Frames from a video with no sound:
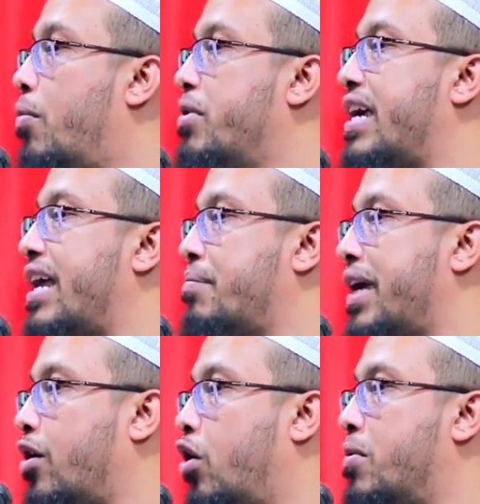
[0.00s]
অমুকের
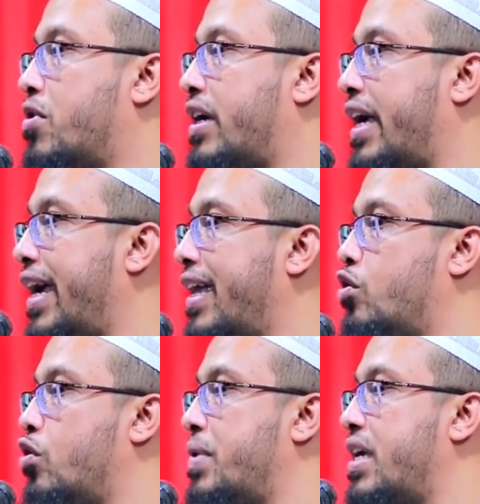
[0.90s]
মেয়ে অমুককে
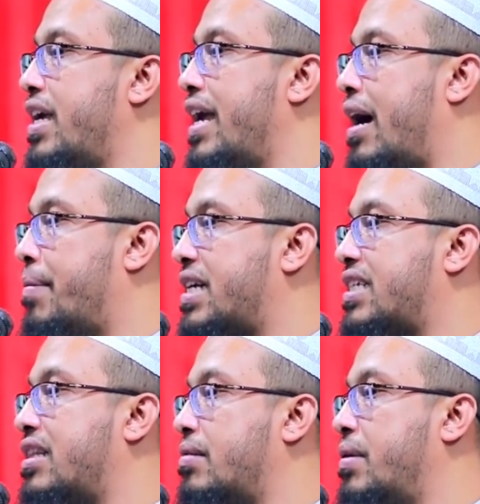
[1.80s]
তুমি আমার
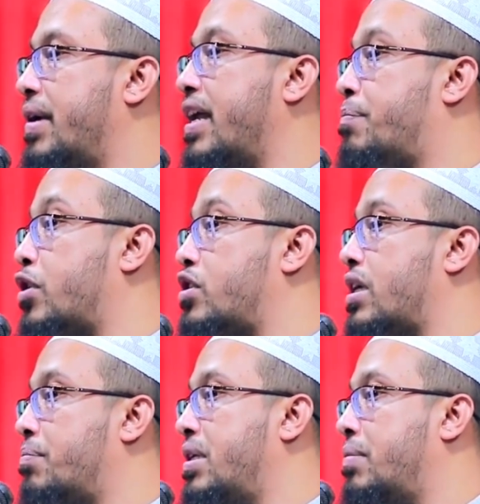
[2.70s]
সাথে বিবাহের
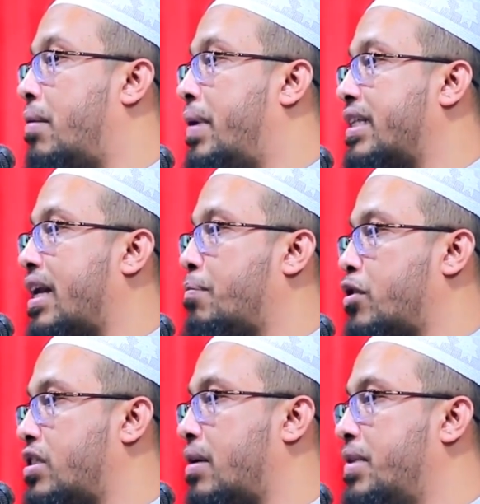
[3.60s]
প্রস্তাব দিবা বা তারা
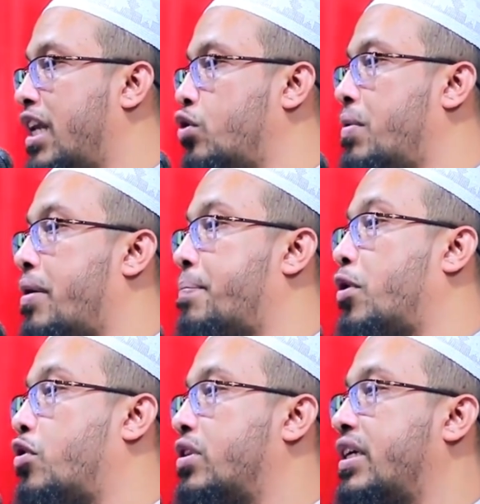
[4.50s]
প্রস্তাব দিলে তুমি আমার
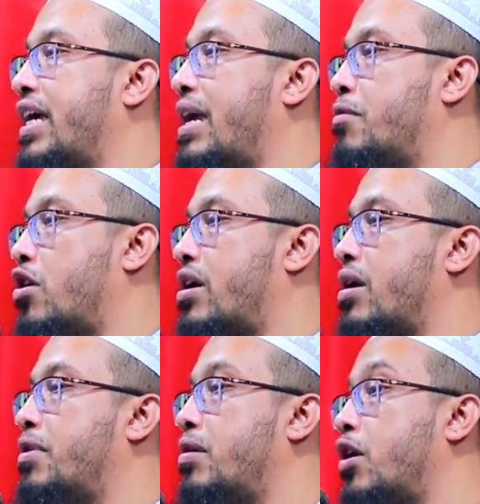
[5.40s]
পক্ষ থেকে এই
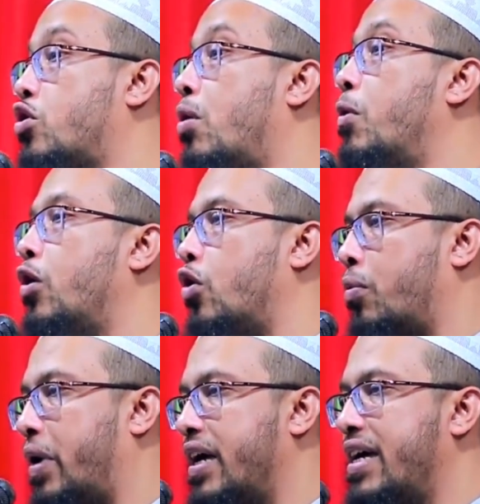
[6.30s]
মহারণা বিনিময় কবুল
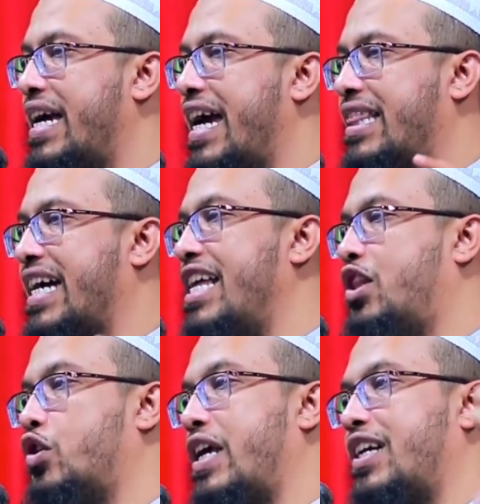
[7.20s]
করবা এ দায়িত্বটা